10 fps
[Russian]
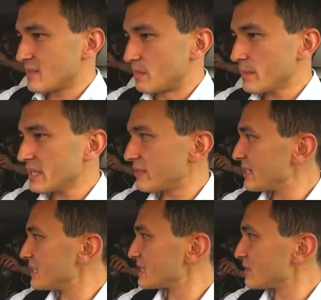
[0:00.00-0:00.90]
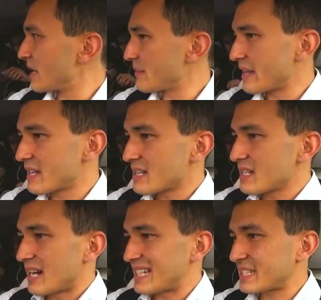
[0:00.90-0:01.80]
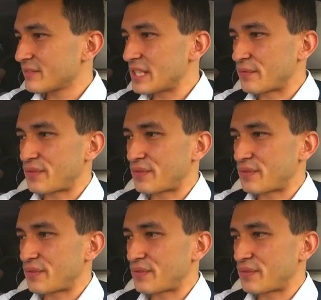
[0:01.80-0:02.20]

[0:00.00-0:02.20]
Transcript: Мы проговорили с вами основные